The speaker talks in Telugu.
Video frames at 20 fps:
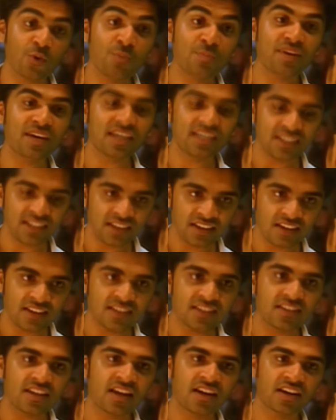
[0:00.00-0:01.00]
ఉంటుందా
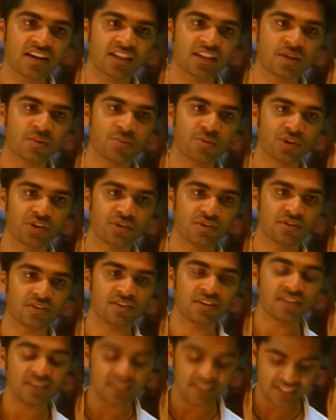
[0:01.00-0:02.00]
ఉండదా అన్నదే ముఖ్యం
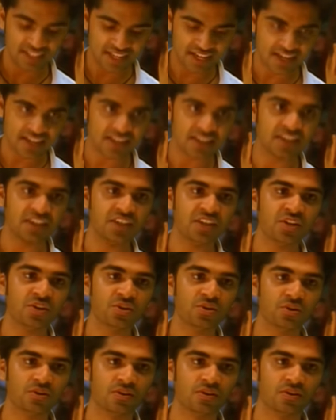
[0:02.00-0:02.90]
నాకుంటుంది